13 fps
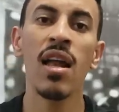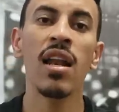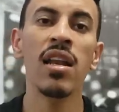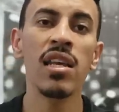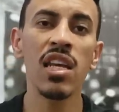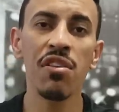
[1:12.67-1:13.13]

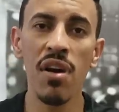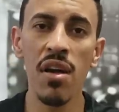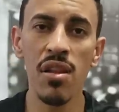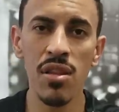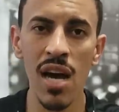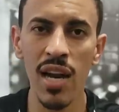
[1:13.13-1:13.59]
Link vai
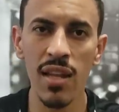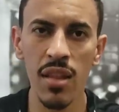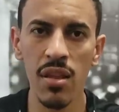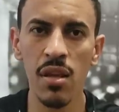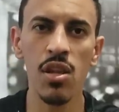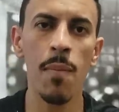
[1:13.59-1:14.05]
estar na
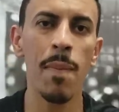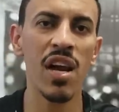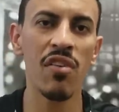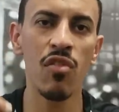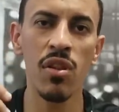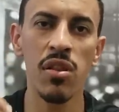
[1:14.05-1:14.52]
descrição
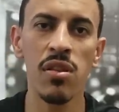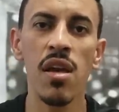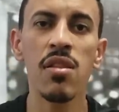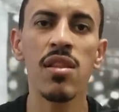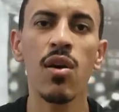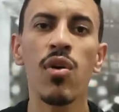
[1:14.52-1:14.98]
para você
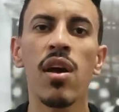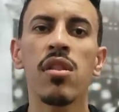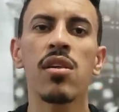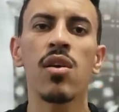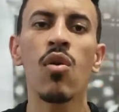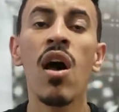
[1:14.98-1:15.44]
estar
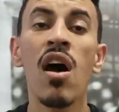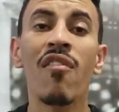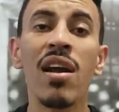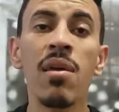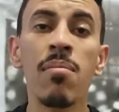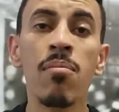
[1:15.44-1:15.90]
conhecendo,
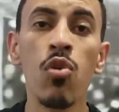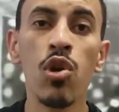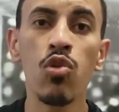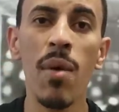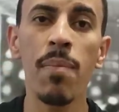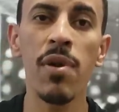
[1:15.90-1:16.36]
vale
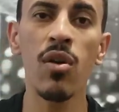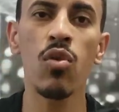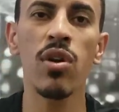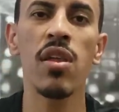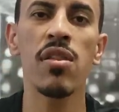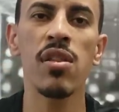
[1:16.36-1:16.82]
muito a pena
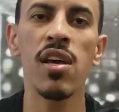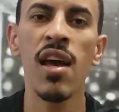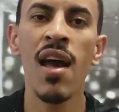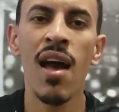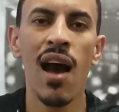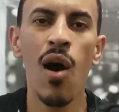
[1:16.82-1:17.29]

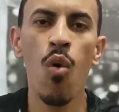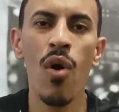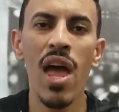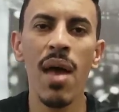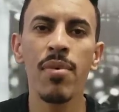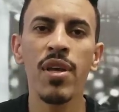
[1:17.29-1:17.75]
conhecer a
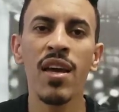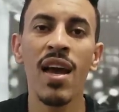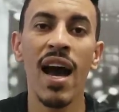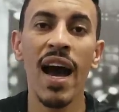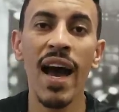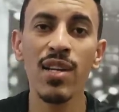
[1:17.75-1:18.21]
Web
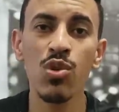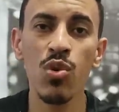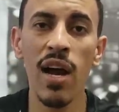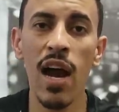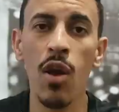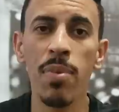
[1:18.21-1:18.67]
Rádio
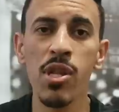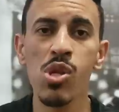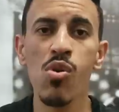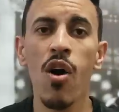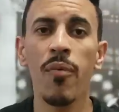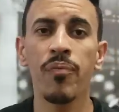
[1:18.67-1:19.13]
Galo.
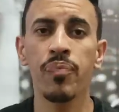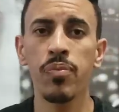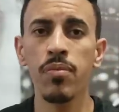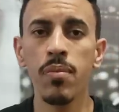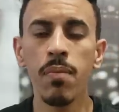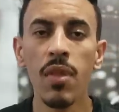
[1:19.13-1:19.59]

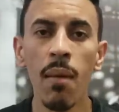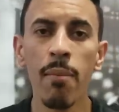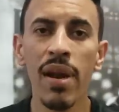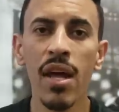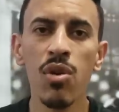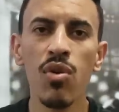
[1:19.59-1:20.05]
Pessoal,
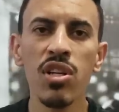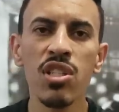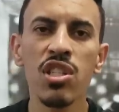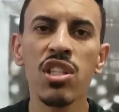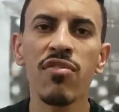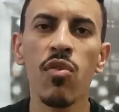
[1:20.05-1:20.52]
Brasil e
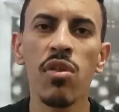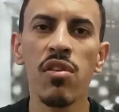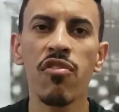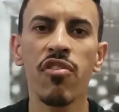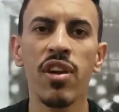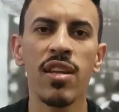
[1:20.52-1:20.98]
Argentina vão
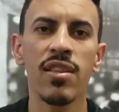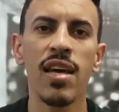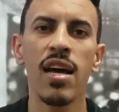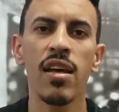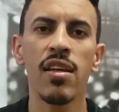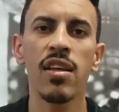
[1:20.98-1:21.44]
se
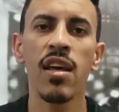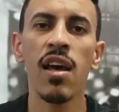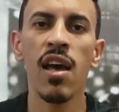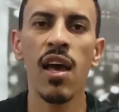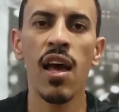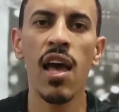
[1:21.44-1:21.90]
enfrentar aí
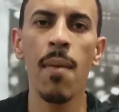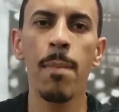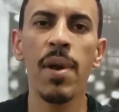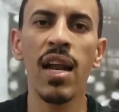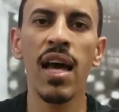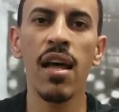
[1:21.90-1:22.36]
é,
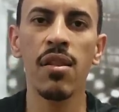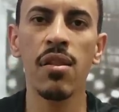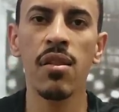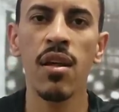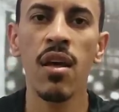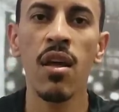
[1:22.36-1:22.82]

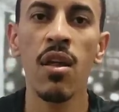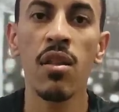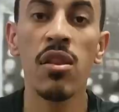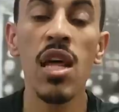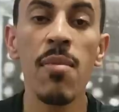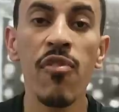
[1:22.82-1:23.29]
pelas
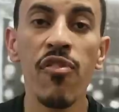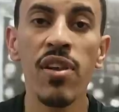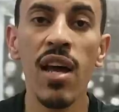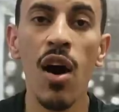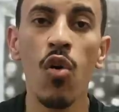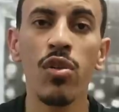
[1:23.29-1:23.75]

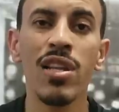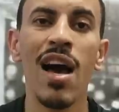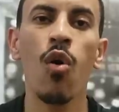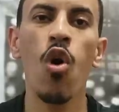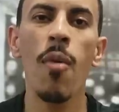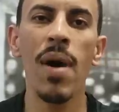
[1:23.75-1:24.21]
semifinal da
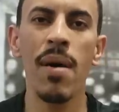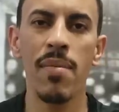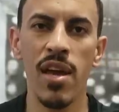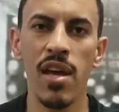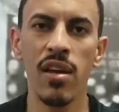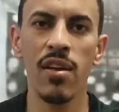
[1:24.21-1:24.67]
Copa
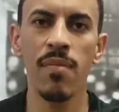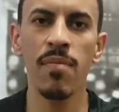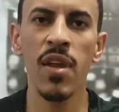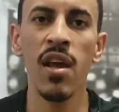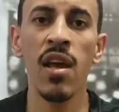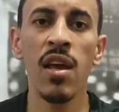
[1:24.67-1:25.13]
América.
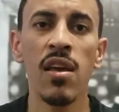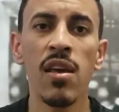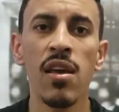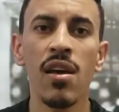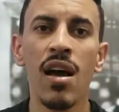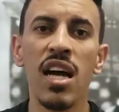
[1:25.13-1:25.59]

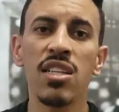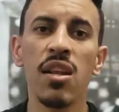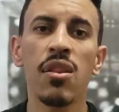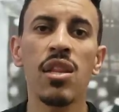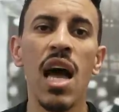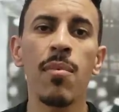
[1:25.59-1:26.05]
E a
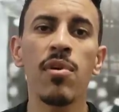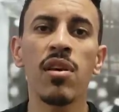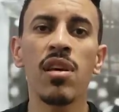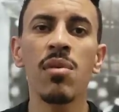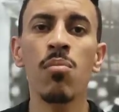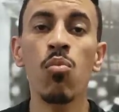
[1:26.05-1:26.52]
gente sabe
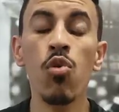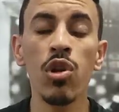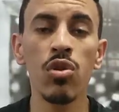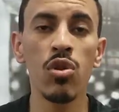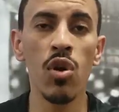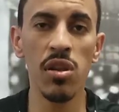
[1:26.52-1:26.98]
que
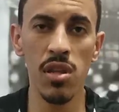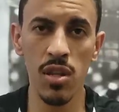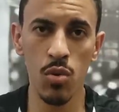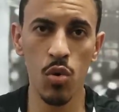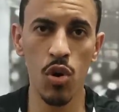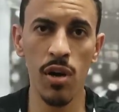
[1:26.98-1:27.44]
muito
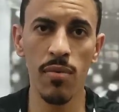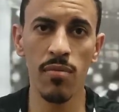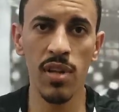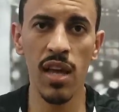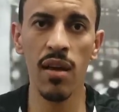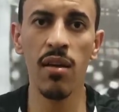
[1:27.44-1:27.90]
torcedor,
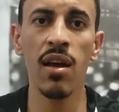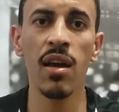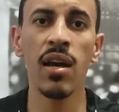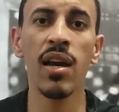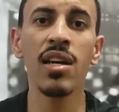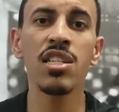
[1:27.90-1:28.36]
né,
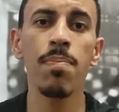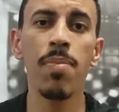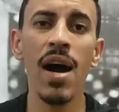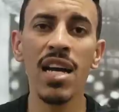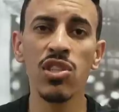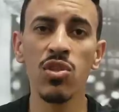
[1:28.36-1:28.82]
grande
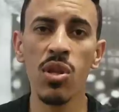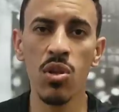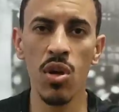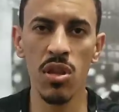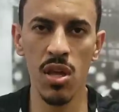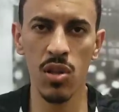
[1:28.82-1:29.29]
parte dos
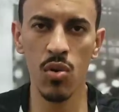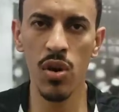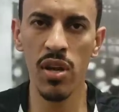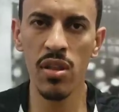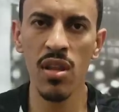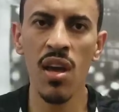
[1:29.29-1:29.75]

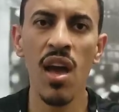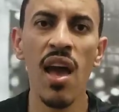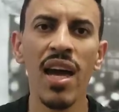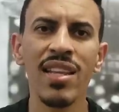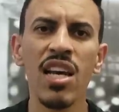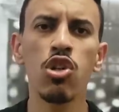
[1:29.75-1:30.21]
torcedores,
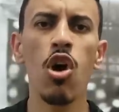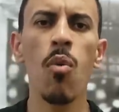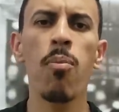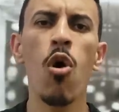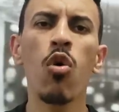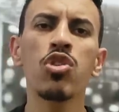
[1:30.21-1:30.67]
é, deixou
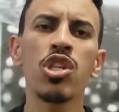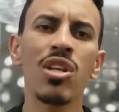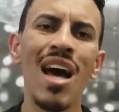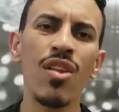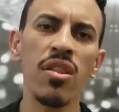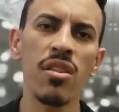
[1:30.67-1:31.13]
um pouco de
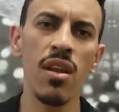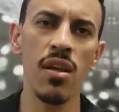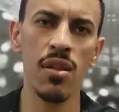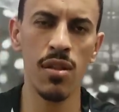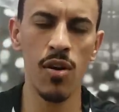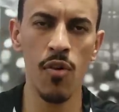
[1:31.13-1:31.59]
lado a
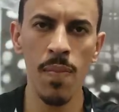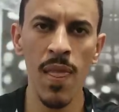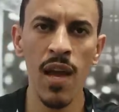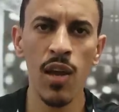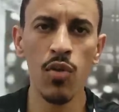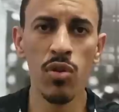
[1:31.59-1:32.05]
seleção
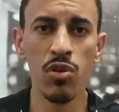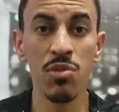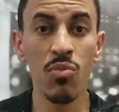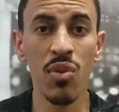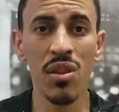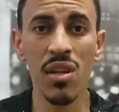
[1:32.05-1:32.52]
nos
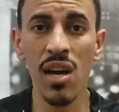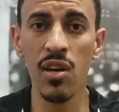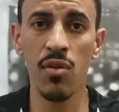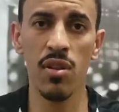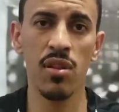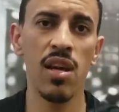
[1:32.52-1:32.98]
últimos
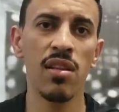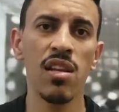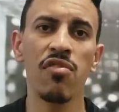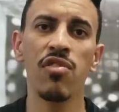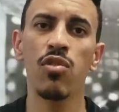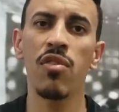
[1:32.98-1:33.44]
anos, né,
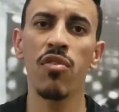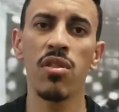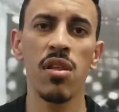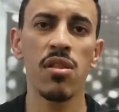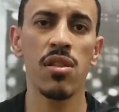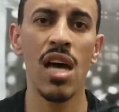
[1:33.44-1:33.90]
devido a
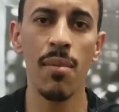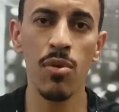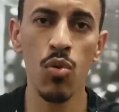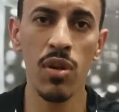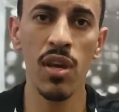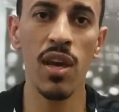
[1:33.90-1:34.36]
você sabe o que.